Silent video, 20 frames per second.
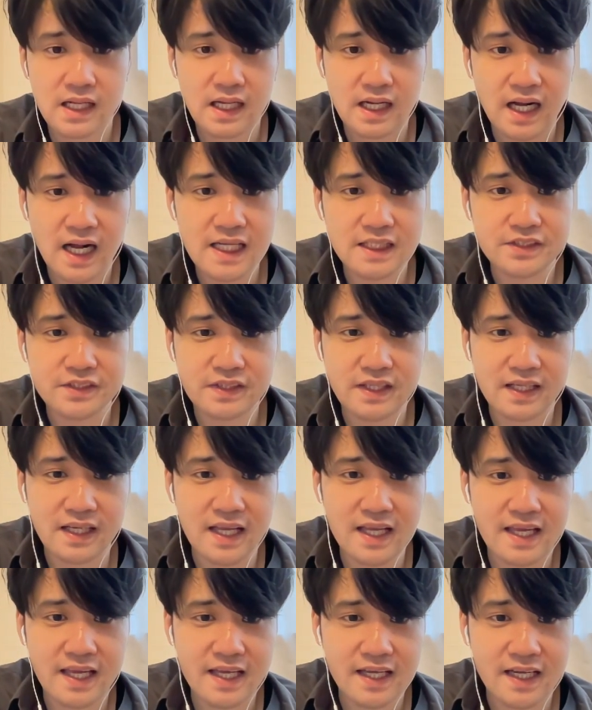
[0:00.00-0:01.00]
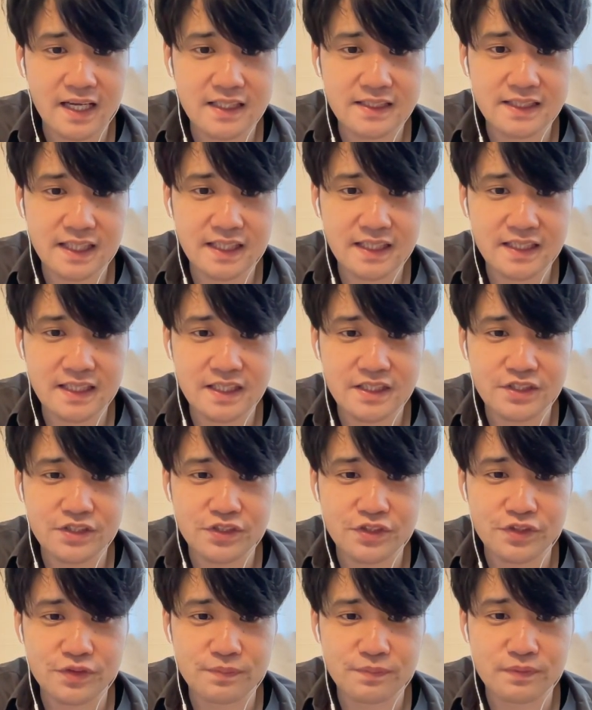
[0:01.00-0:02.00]
はい、それでは、えー、開催記念
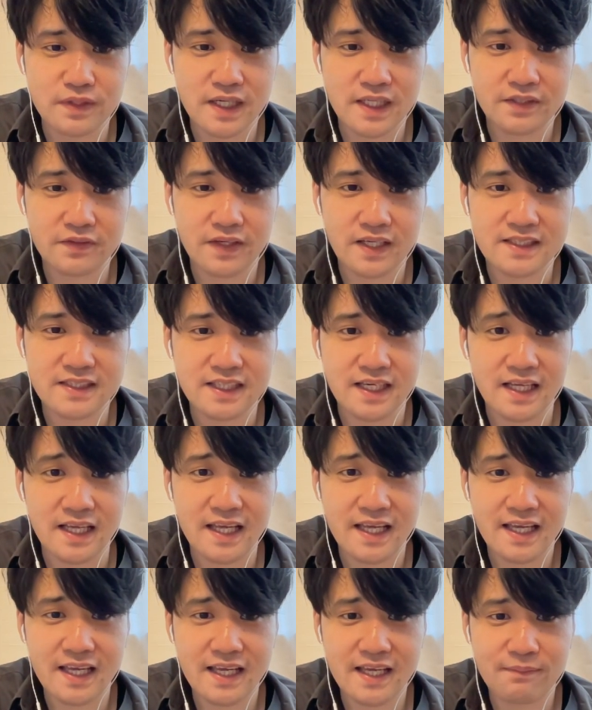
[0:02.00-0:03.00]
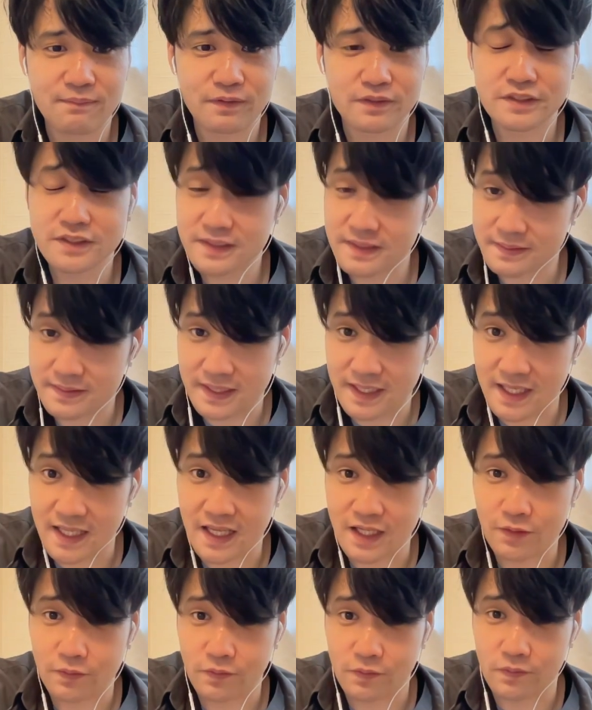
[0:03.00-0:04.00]
ジューンブライドガチャ、えー、もうすべてね、
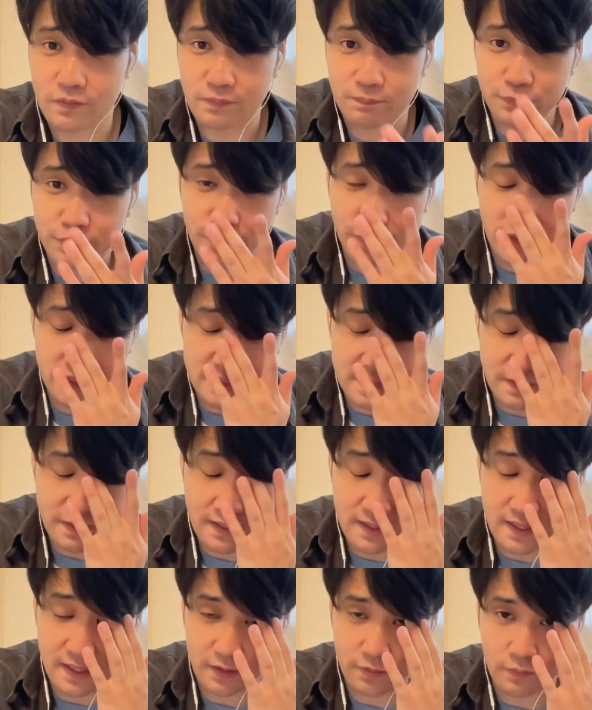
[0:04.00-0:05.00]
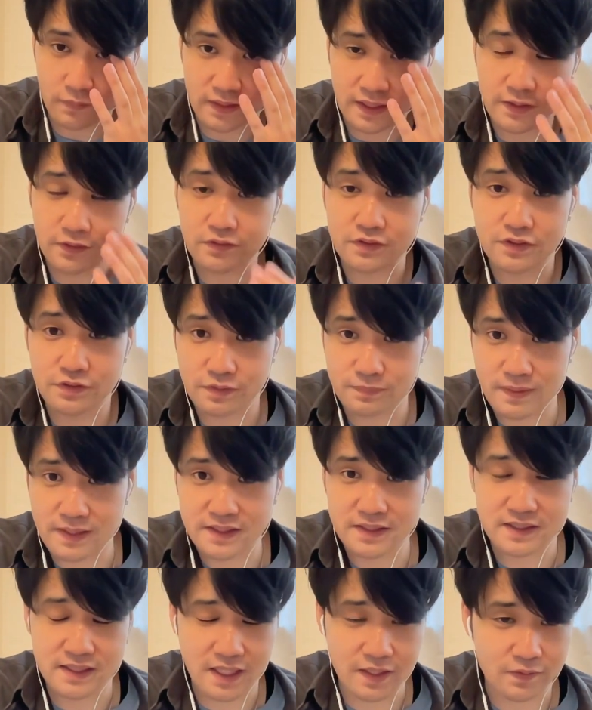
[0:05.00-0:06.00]
あの、無料ガチャは、あの、ゲットしており
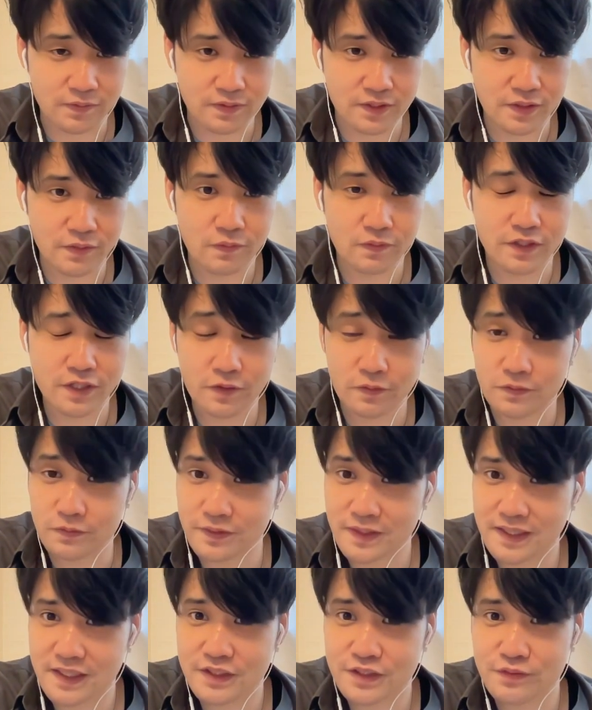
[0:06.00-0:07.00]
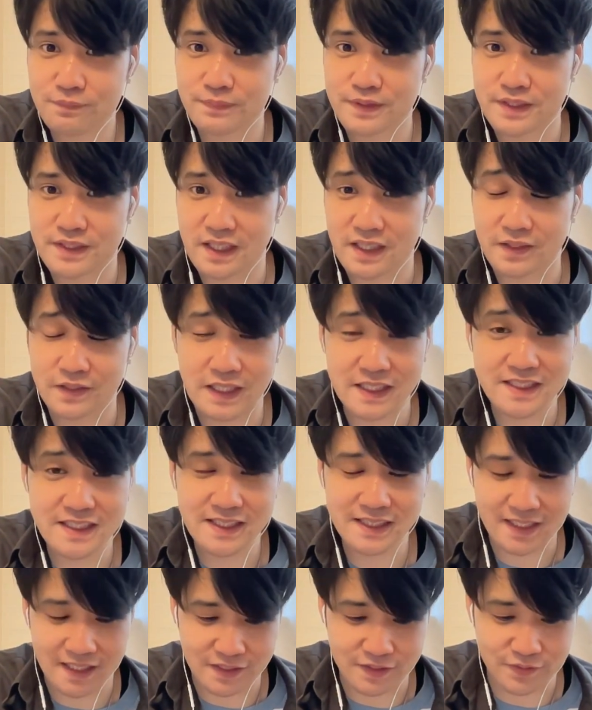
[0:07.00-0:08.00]
ます。あの、昨日、昨日それだけ準備して寝
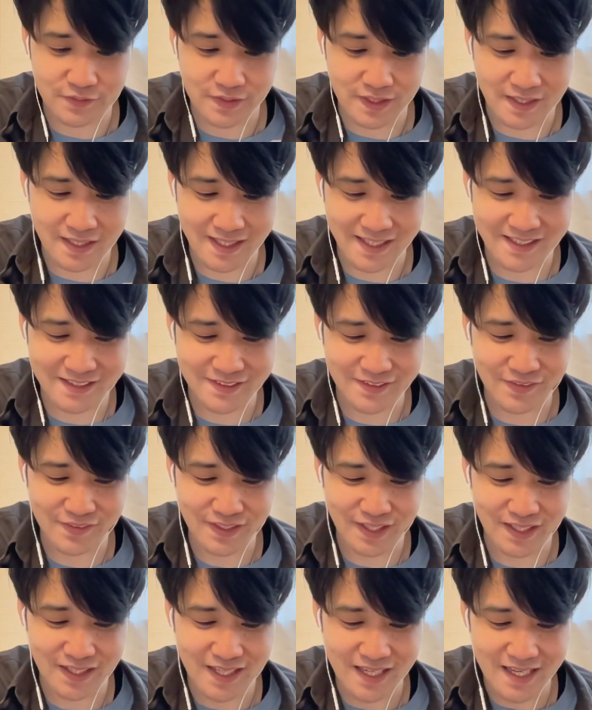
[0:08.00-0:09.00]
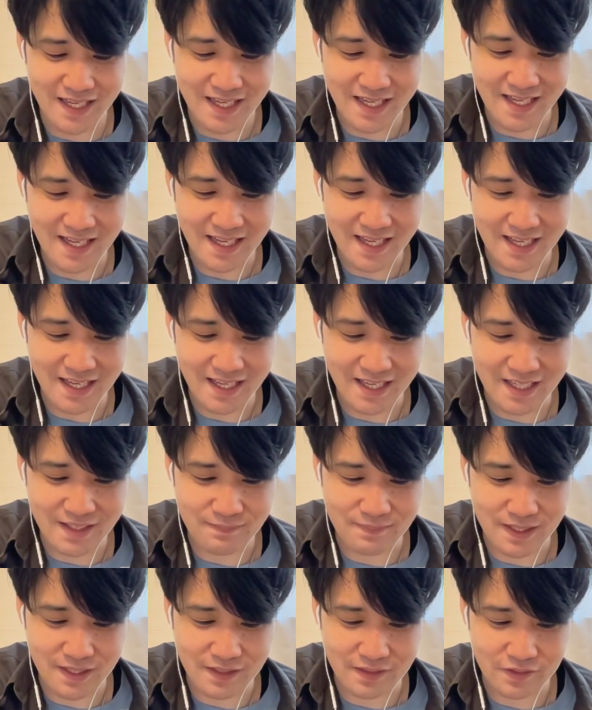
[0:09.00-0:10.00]
ちゃったんですよね。はい、それでは、えー、
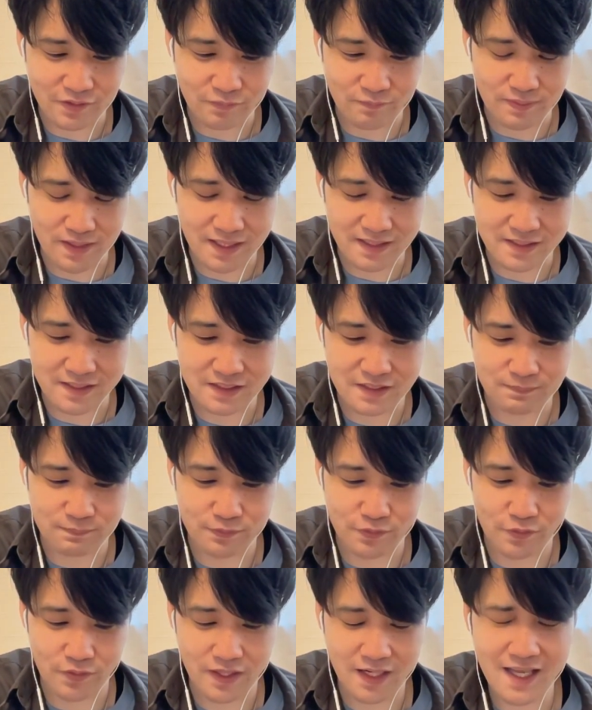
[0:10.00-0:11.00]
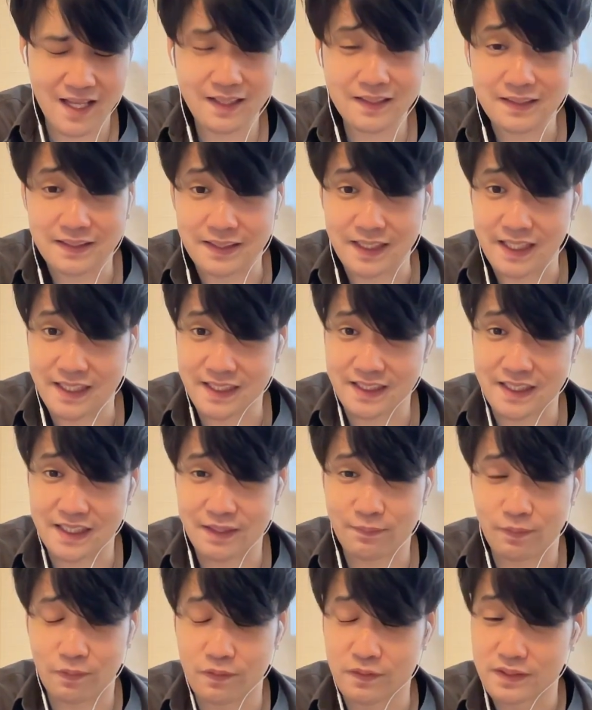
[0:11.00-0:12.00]
イベント回す。無料からダイヤ出
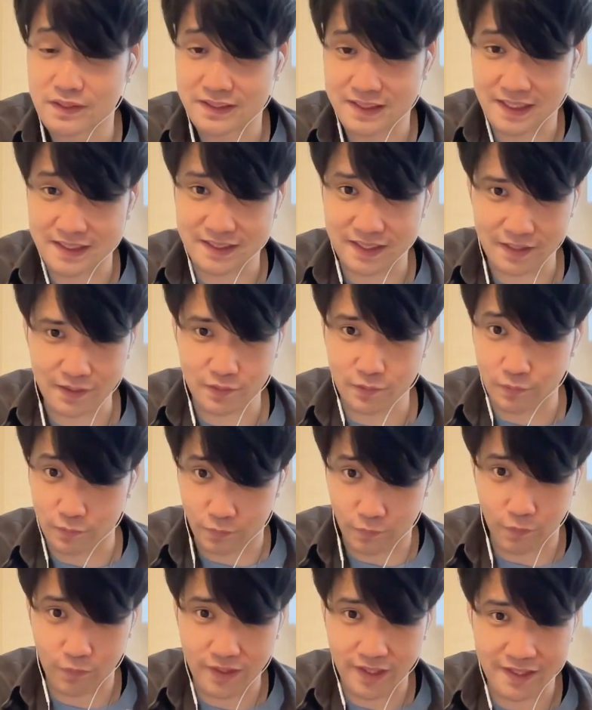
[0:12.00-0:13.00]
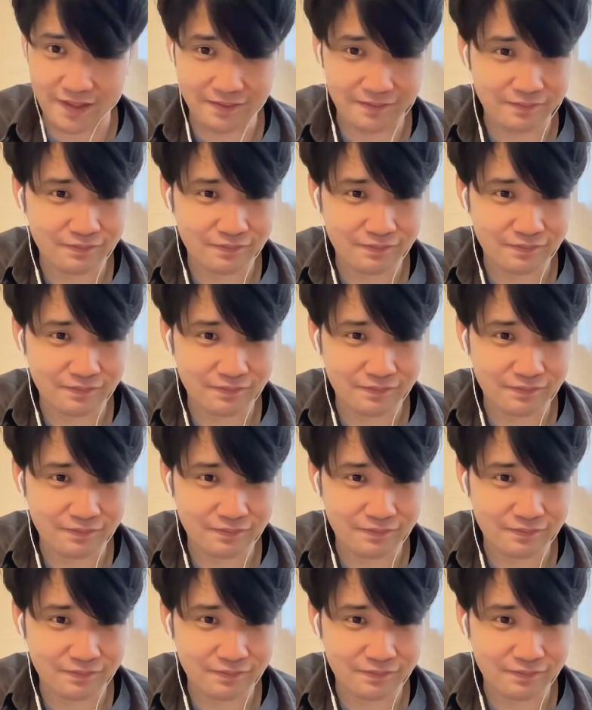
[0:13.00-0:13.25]
ても全然 OK。